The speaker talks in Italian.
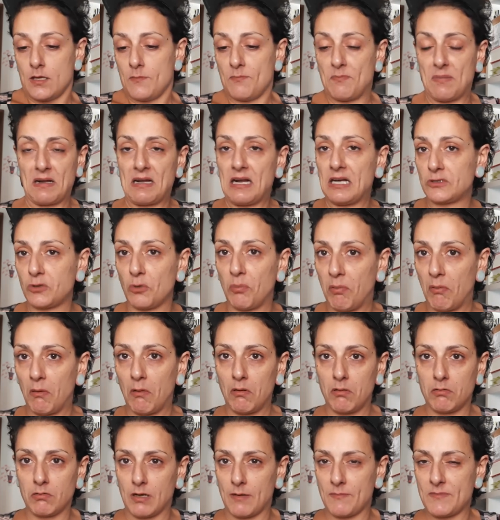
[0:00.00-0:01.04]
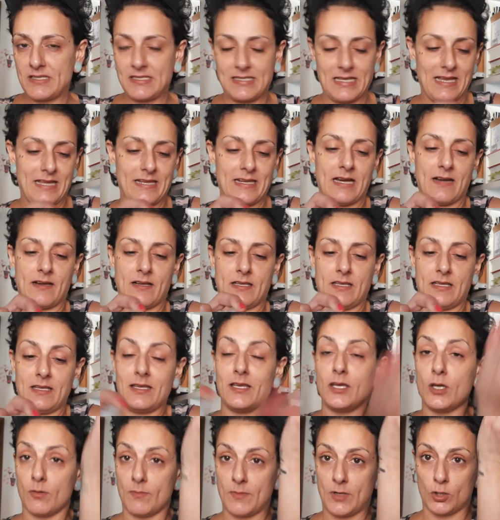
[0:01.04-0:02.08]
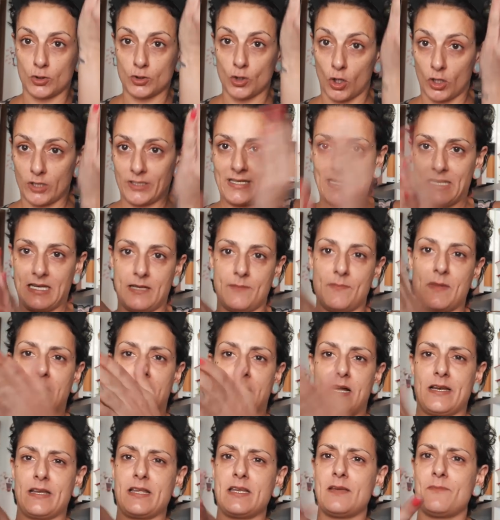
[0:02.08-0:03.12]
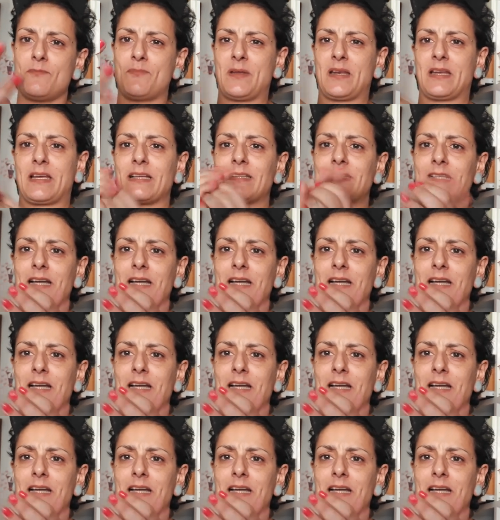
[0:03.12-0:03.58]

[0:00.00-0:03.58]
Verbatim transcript: Pagato poco, una miseria. Io me lo do nelle mani perché